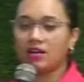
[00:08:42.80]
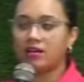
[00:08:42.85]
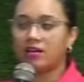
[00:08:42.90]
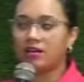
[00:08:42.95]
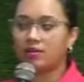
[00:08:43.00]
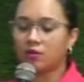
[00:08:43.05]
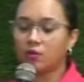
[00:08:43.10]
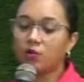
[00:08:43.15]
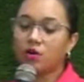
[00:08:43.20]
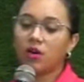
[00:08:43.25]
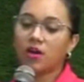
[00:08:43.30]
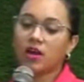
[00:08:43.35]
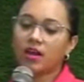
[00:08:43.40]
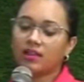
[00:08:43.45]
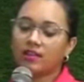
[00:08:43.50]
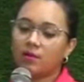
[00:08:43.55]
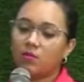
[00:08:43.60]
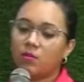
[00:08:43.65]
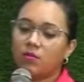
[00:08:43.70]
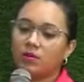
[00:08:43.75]
rubro que
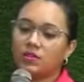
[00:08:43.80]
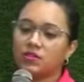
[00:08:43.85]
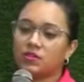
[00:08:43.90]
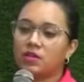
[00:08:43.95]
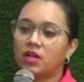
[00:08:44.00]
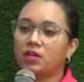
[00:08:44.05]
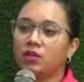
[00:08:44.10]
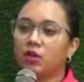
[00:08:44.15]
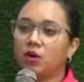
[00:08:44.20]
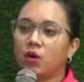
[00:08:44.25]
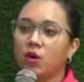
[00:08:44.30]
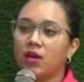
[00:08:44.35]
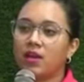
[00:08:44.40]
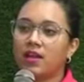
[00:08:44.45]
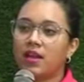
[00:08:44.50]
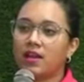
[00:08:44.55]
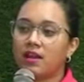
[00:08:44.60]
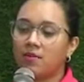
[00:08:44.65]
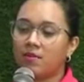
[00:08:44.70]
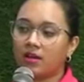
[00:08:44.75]
estamos mencionando hoy,
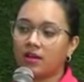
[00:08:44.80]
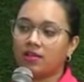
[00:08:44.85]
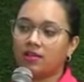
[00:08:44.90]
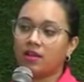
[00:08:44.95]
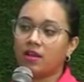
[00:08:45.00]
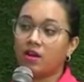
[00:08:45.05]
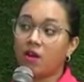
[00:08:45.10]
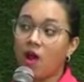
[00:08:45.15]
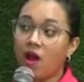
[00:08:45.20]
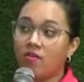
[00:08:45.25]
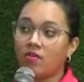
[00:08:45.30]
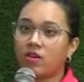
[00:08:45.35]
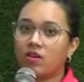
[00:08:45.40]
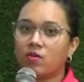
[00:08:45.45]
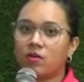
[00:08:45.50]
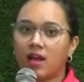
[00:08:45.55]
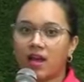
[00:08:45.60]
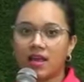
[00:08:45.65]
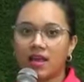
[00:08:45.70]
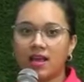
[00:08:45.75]
en la parte de los
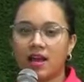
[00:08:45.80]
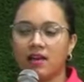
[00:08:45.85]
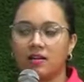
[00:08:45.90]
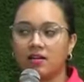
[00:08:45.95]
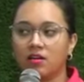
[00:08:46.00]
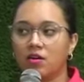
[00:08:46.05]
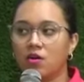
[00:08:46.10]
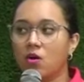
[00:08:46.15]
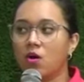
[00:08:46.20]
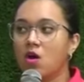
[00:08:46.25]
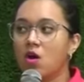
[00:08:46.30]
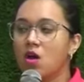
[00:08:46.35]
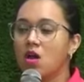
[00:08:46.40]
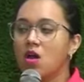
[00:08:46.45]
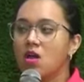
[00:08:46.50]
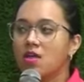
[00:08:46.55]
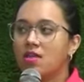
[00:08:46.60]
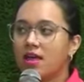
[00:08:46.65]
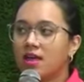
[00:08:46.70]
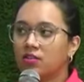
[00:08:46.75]
avícola y cárnicos,
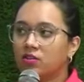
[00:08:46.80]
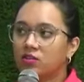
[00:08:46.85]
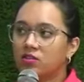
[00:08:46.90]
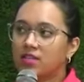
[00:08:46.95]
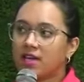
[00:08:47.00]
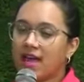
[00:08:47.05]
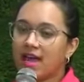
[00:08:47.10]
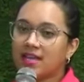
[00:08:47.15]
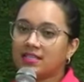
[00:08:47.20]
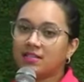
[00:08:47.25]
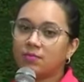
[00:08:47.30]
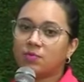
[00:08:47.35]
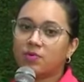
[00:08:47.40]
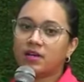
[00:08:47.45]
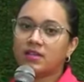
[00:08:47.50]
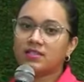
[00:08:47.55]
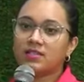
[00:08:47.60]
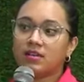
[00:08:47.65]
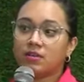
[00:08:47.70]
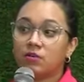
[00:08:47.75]
entonces ese
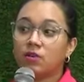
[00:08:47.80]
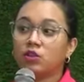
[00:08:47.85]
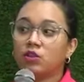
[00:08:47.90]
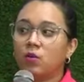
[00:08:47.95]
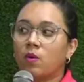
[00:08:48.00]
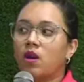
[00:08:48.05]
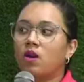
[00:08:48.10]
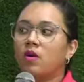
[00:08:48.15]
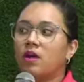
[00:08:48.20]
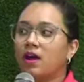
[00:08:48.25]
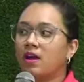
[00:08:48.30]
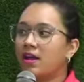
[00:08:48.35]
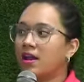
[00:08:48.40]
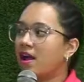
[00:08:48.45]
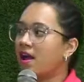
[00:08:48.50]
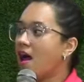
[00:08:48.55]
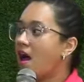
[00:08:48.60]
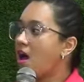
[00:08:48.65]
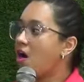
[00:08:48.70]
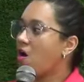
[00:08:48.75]
puede ser nuestro valor
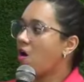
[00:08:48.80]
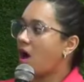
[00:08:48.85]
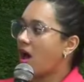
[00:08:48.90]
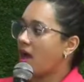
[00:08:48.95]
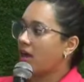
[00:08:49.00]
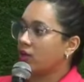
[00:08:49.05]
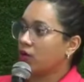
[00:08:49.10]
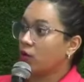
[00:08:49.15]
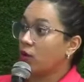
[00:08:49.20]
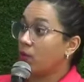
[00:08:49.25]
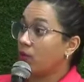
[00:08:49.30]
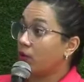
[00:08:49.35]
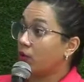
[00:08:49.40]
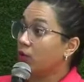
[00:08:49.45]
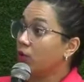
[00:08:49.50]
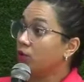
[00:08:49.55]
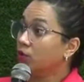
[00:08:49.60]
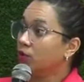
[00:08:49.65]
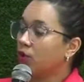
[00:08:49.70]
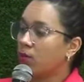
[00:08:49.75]
agregado a estos
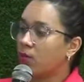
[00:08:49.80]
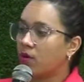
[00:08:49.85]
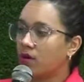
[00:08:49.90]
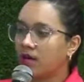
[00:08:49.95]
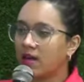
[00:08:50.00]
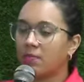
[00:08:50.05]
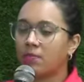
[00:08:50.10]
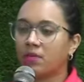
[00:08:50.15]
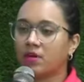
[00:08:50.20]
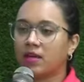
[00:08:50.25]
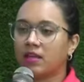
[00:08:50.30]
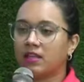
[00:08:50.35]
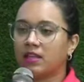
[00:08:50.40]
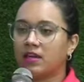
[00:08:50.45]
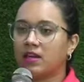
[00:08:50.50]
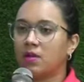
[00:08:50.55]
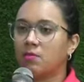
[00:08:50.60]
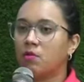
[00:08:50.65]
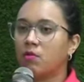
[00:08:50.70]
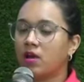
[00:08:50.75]
productos. ¿Por qué? Porque
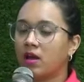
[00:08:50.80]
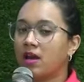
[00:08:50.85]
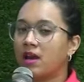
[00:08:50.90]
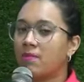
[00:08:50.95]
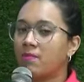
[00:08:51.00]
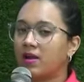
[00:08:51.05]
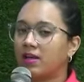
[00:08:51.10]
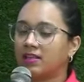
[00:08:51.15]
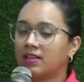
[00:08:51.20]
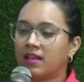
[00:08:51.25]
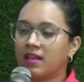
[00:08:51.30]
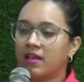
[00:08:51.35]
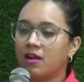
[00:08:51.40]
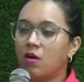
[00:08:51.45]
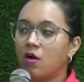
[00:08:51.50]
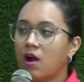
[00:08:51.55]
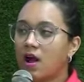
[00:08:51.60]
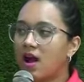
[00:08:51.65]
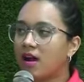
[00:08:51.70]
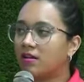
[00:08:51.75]
tenemos en la parte de
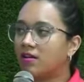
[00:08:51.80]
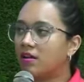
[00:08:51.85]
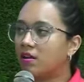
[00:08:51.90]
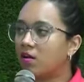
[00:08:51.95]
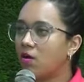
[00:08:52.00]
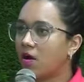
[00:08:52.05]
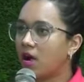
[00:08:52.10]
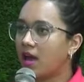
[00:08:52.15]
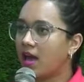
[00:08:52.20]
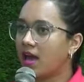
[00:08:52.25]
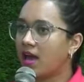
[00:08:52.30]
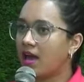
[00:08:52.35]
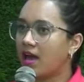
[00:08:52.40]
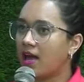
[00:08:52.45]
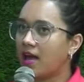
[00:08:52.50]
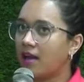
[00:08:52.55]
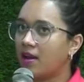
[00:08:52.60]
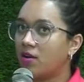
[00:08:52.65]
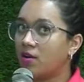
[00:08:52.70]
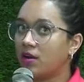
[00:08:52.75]
los cárnicos
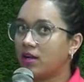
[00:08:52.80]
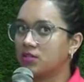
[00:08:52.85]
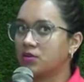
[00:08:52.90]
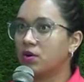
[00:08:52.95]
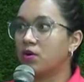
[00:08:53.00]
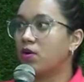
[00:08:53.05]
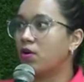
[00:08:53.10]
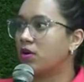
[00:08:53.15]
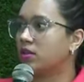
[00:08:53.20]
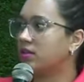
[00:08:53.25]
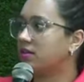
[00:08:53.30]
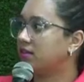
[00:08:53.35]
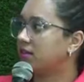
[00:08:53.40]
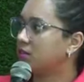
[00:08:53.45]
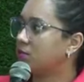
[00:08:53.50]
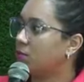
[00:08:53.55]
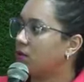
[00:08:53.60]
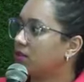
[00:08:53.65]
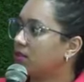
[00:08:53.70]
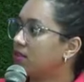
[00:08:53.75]
eh, lo que son cortes de
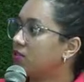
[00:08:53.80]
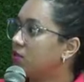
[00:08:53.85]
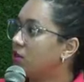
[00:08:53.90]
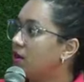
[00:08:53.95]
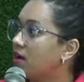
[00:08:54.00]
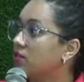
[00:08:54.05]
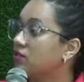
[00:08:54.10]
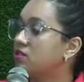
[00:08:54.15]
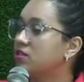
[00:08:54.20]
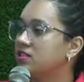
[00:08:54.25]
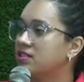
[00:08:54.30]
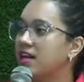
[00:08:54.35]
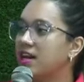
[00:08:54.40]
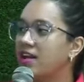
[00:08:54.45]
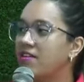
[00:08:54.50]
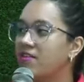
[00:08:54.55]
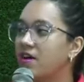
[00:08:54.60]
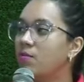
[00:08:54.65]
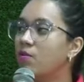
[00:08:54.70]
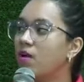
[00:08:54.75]
exportación, entonces ya
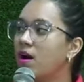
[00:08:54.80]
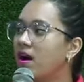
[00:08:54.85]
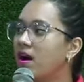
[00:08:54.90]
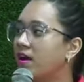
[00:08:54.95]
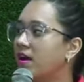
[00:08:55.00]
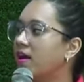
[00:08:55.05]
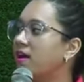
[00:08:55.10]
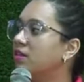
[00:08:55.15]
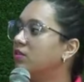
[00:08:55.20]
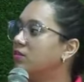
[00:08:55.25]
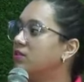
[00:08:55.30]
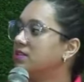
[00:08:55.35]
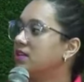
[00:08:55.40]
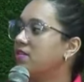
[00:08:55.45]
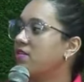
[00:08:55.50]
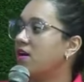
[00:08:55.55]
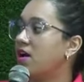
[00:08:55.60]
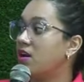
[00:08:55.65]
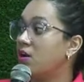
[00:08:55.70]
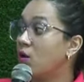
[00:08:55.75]
le vamos agregando ese
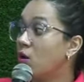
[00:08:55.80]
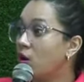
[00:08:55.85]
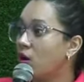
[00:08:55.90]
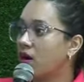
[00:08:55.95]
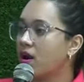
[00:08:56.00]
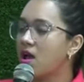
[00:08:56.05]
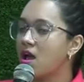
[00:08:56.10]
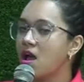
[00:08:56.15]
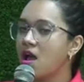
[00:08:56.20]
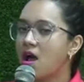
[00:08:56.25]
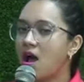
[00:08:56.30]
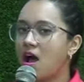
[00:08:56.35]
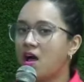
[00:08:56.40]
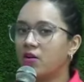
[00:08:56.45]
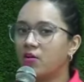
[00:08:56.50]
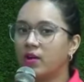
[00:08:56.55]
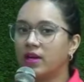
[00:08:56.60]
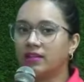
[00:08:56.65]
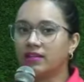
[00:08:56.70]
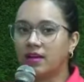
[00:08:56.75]
valor a
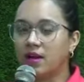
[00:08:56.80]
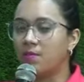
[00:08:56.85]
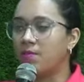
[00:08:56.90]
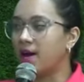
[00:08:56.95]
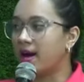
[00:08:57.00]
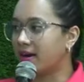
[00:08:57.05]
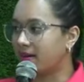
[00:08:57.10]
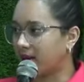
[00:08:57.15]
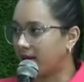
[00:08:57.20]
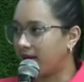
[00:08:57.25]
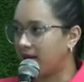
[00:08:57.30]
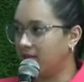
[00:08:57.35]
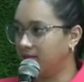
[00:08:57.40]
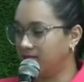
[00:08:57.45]
nuestra marca.